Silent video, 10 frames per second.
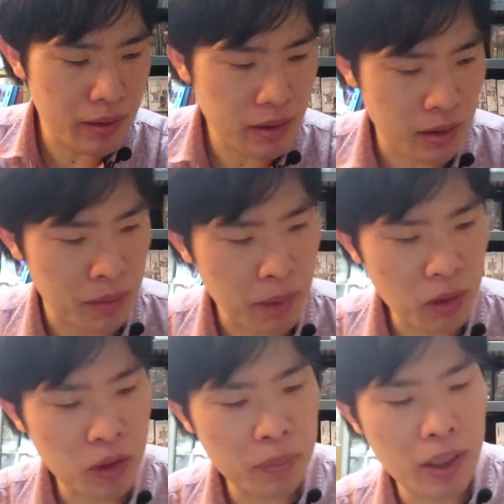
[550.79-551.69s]
うんまあ、
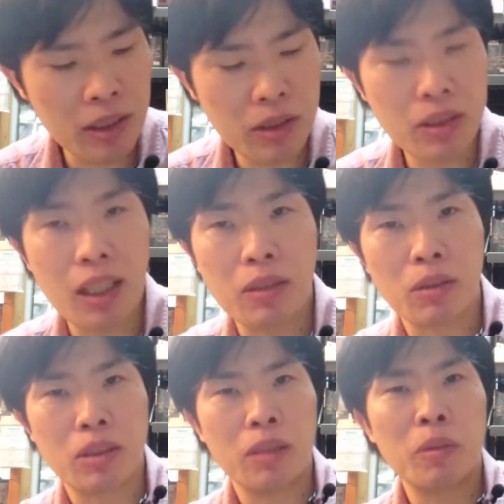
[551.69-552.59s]
こういう
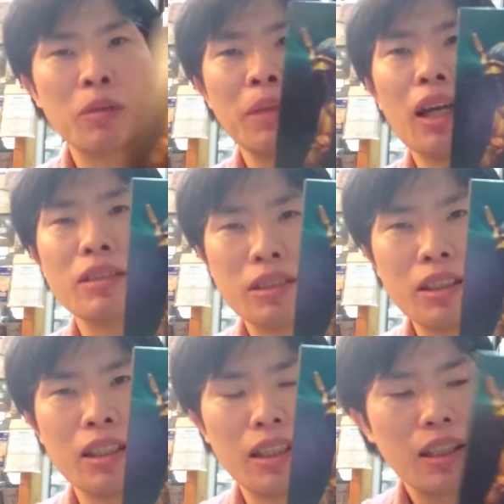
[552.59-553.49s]
ペイントセットっていうものもある
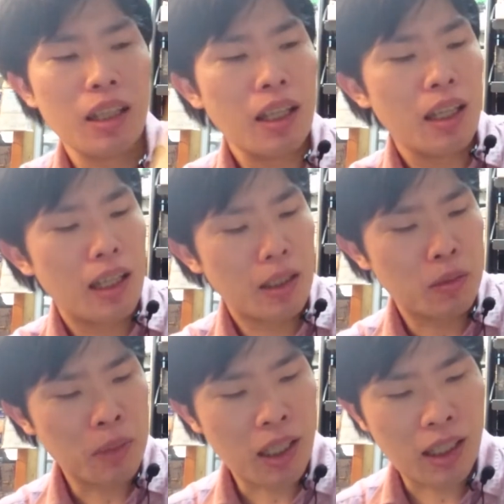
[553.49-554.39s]
しあ
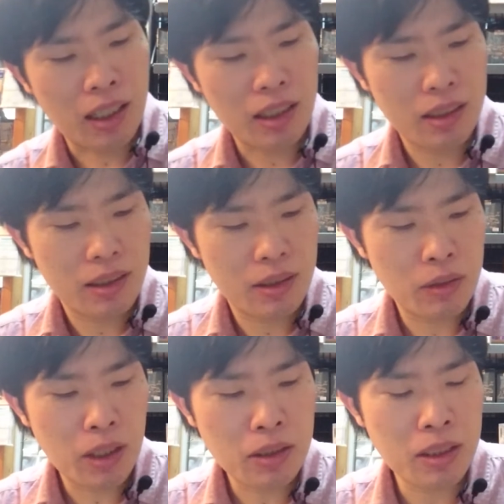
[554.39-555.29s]
とまあ
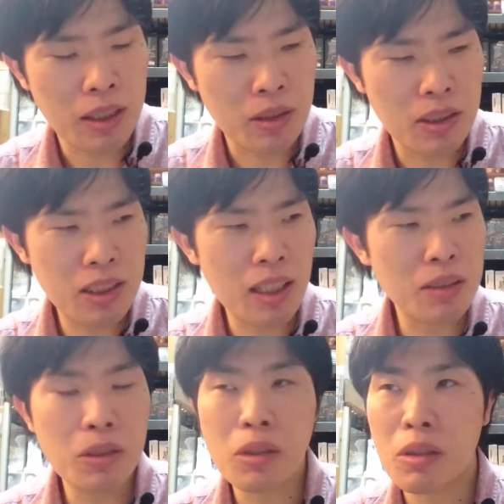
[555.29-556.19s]
お客さんの資
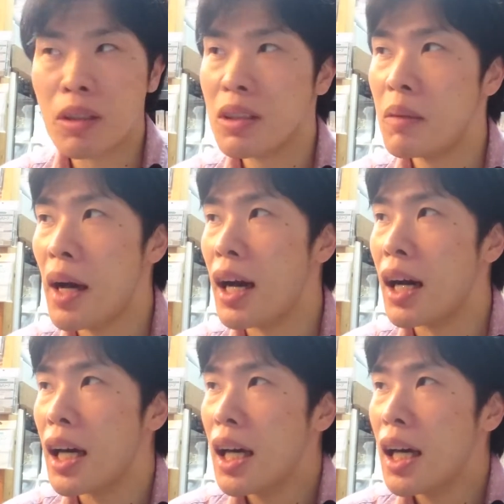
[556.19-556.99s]
産状況によっては